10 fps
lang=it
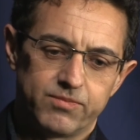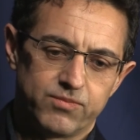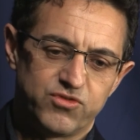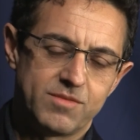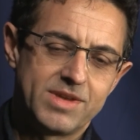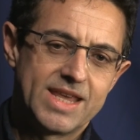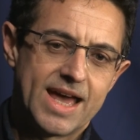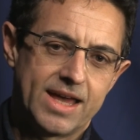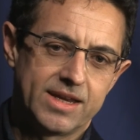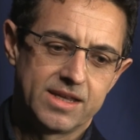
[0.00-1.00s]
mh,
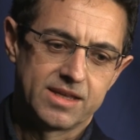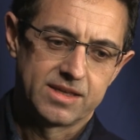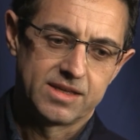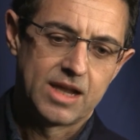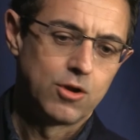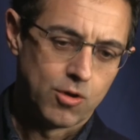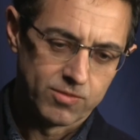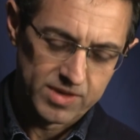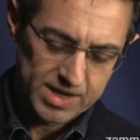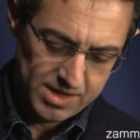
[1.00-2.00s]
Geminiani eh, a
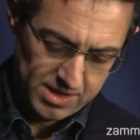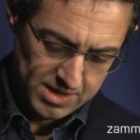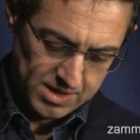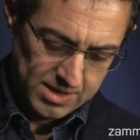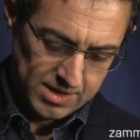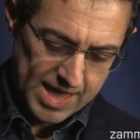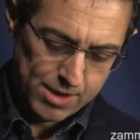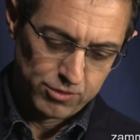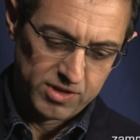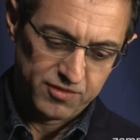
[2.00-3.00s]
Londra
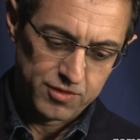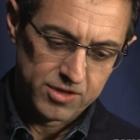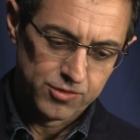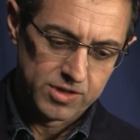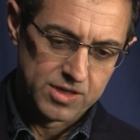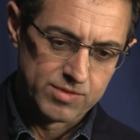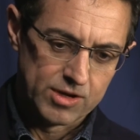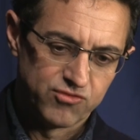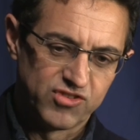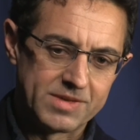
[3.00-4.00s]
è uno dei fondatori di una
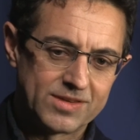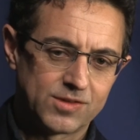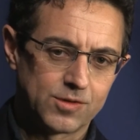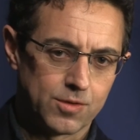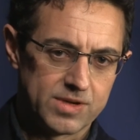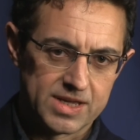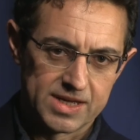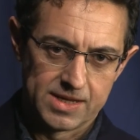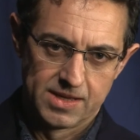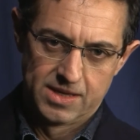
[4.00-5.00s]
loggia
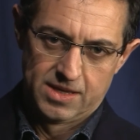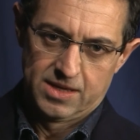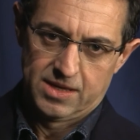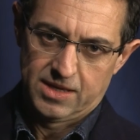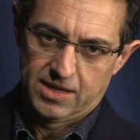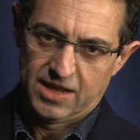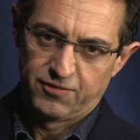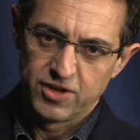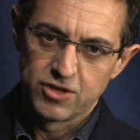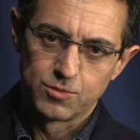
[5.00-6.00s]
massonica, eh, la
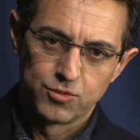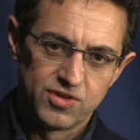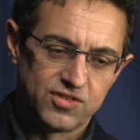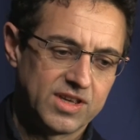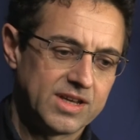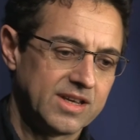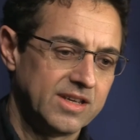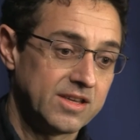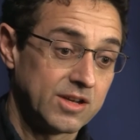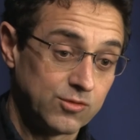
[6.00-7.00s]
Filo Musice
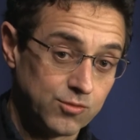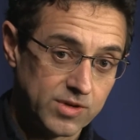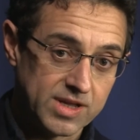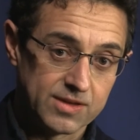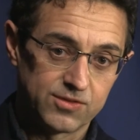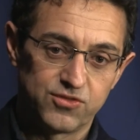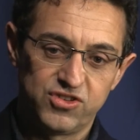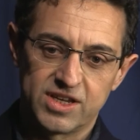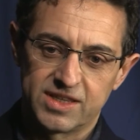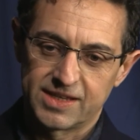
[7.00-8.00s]
Architecture
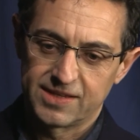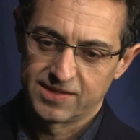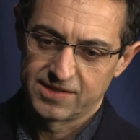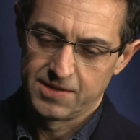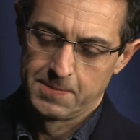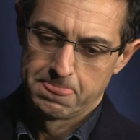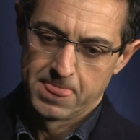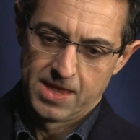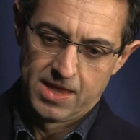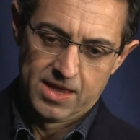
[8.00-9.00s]
Societas,
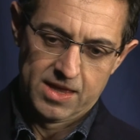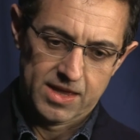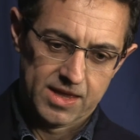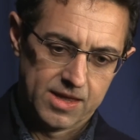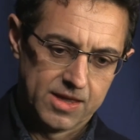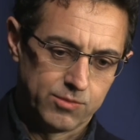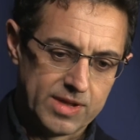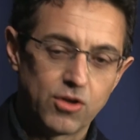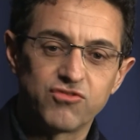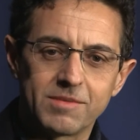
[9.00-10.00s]

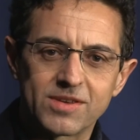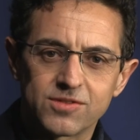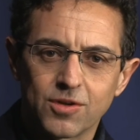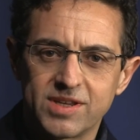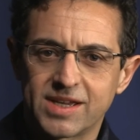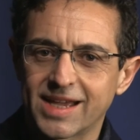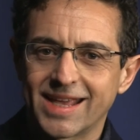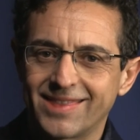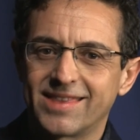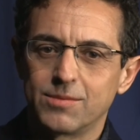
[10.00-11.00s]
una loggia massonica a
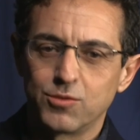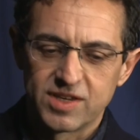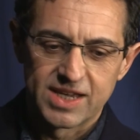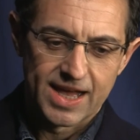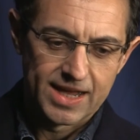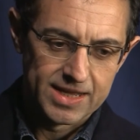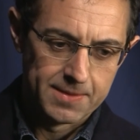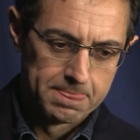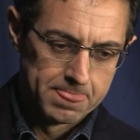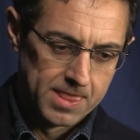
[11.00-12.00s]
carattere musicale